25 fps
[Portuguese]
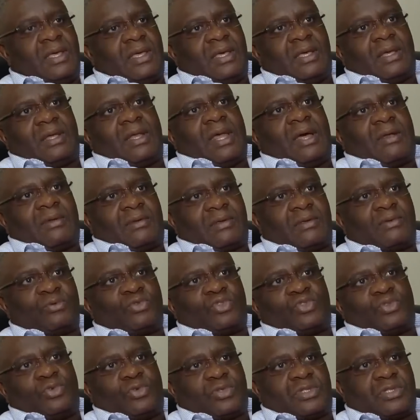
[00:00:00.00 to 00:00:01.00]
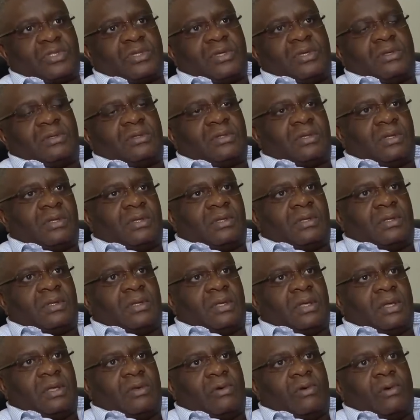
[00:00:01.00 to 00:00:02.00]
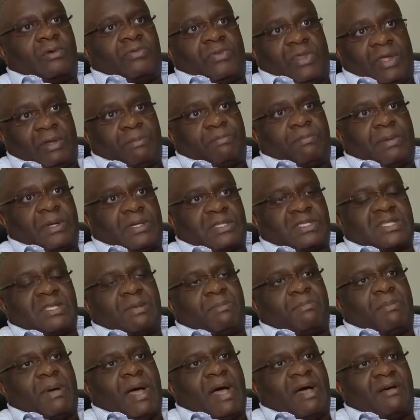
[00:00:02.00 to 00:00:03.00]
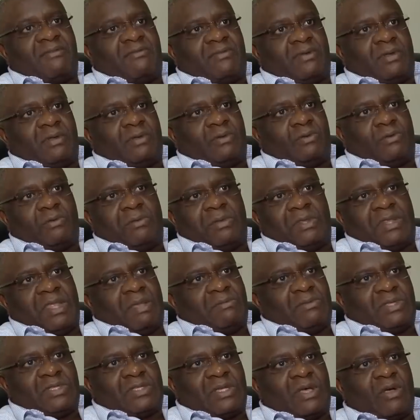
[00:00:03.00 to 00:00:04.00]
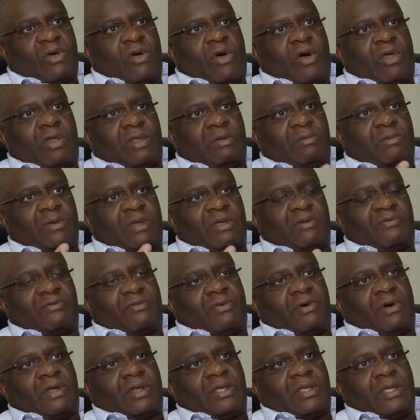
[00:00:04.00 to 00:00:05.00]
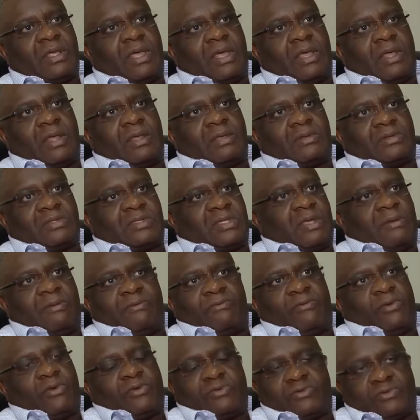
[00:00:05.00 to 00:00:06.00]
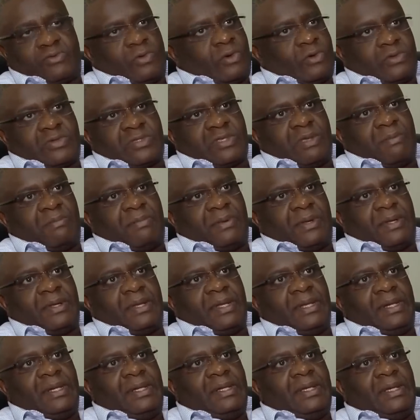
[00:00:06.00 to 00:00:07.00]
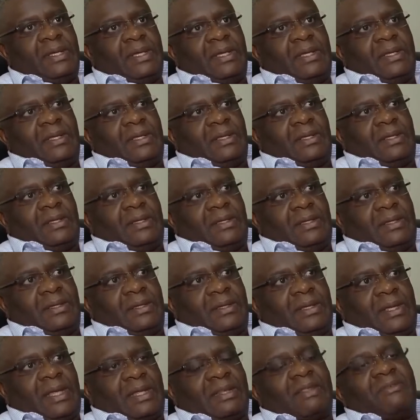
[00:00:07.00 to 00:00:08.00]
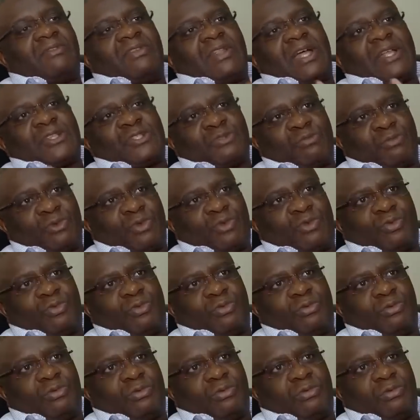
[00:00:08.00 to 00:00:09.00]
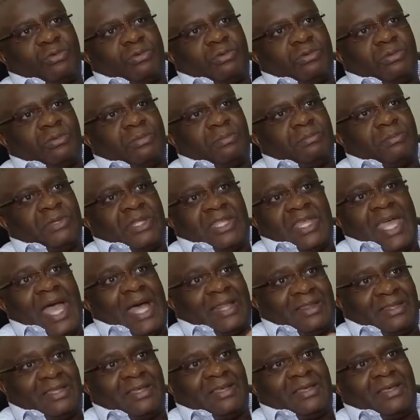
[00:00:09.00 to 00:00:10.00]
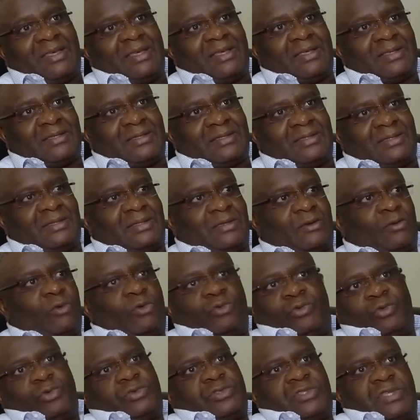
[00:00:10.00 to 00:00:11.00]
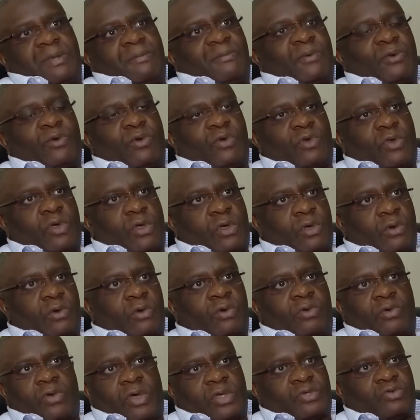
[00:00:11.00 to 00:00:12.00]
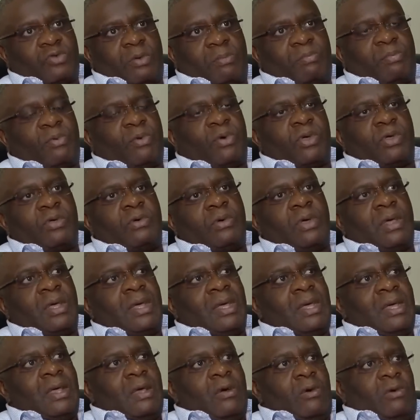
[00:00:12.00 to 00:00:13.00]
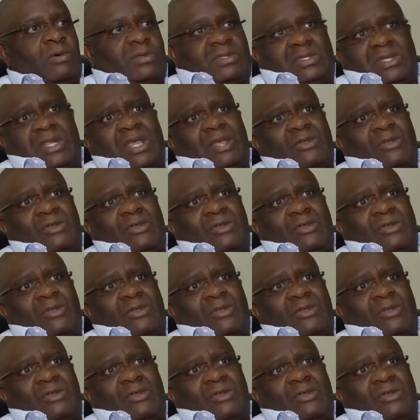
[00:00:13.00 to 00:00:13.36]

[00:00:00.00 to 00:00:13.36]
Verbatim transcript: E claro que os shows dele, eh, onde ele participava, no Comitê Miss Angola e por aí fora, eh, foram sempre atividades muito mediáticas e contou sempre com o nosso apoio, o que